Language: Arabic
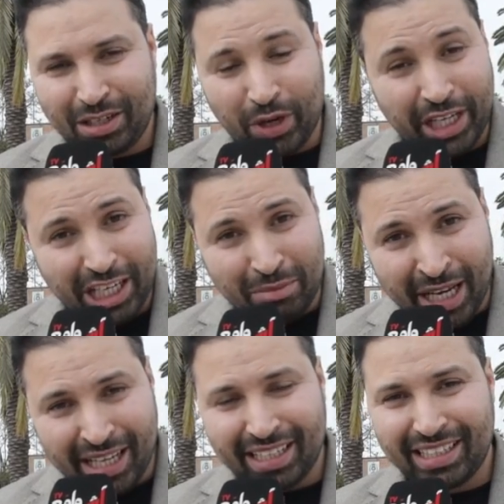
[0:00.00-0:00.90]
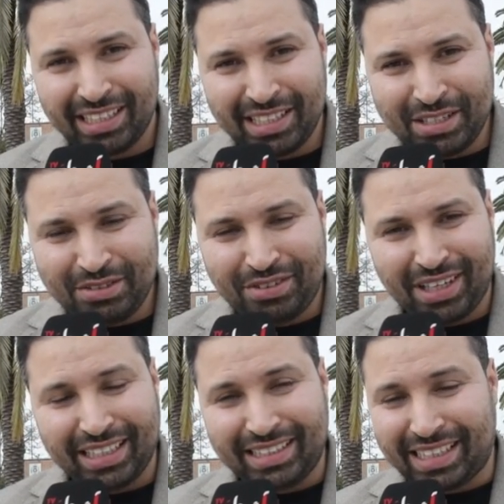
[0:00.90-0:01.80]
وهي الماء
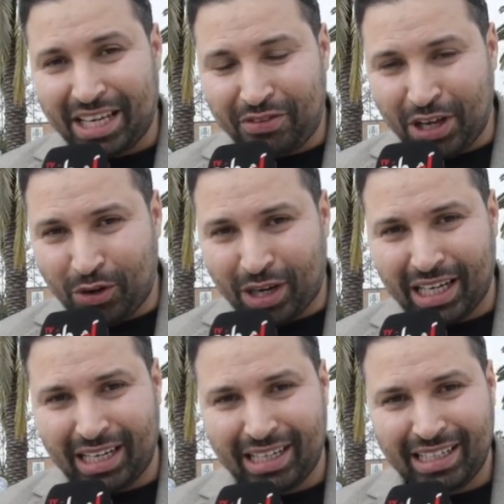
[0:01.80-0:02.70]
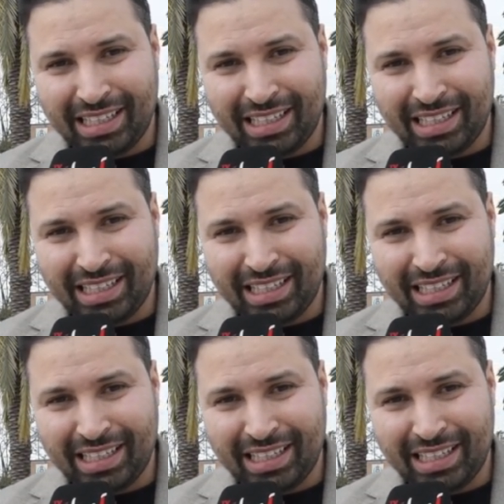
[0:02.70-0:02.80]
فكيف كيف يعقل